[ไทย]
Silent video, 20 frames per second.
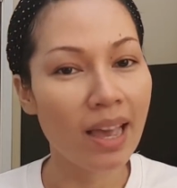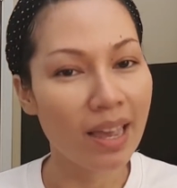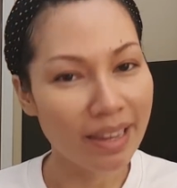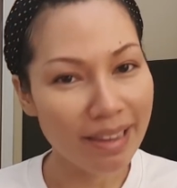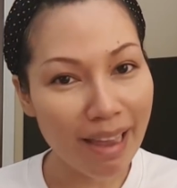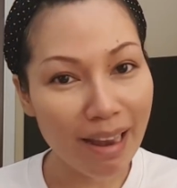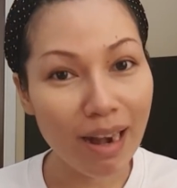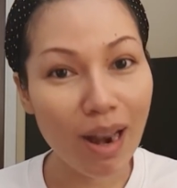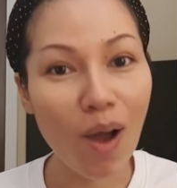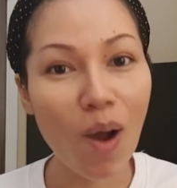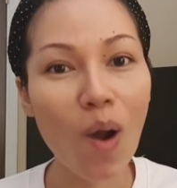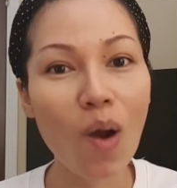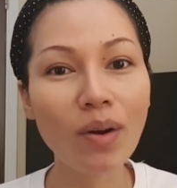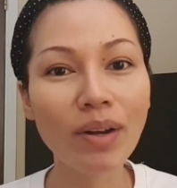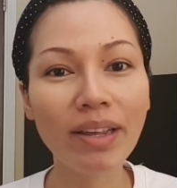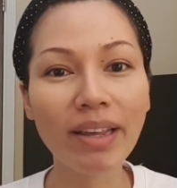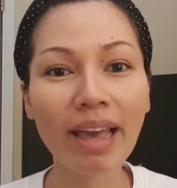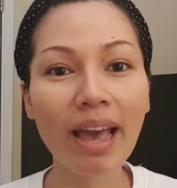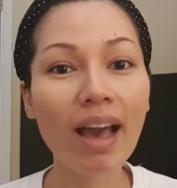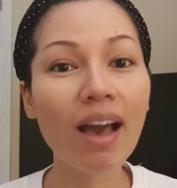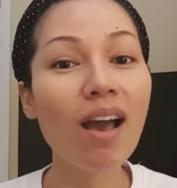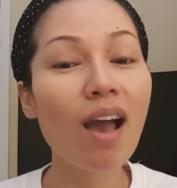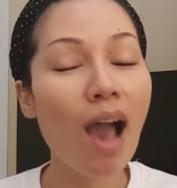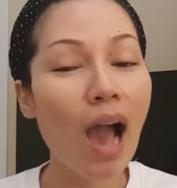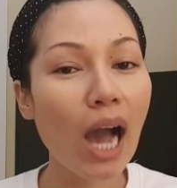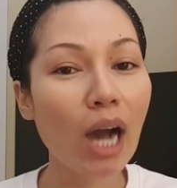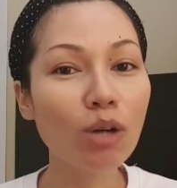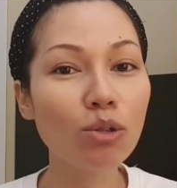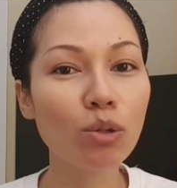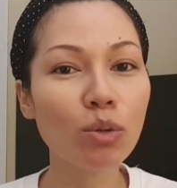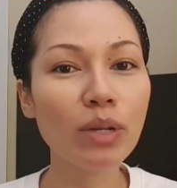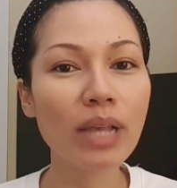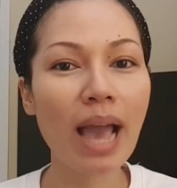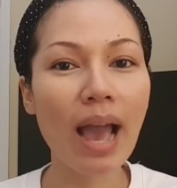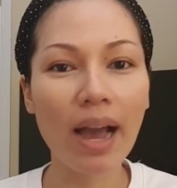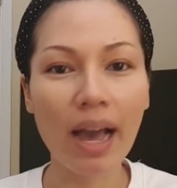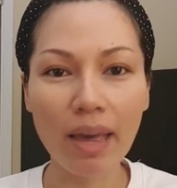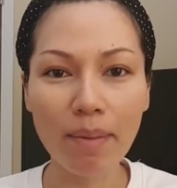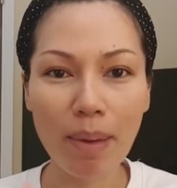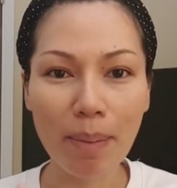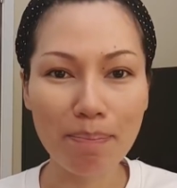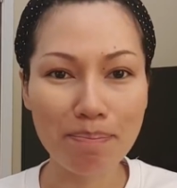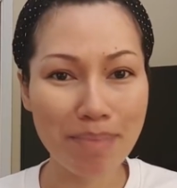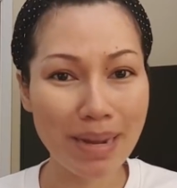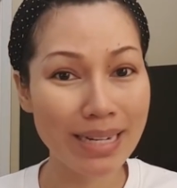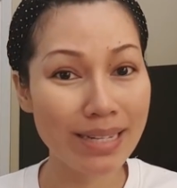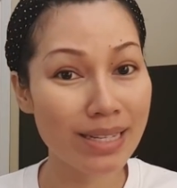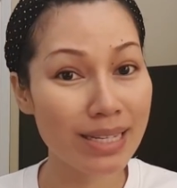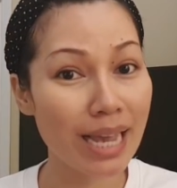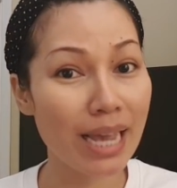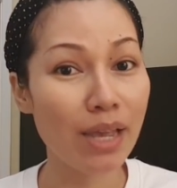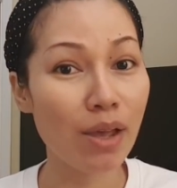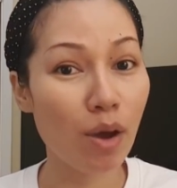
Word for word: อย่าลองนะคะ เอาทุกอย่างให้แบบมั่นใจ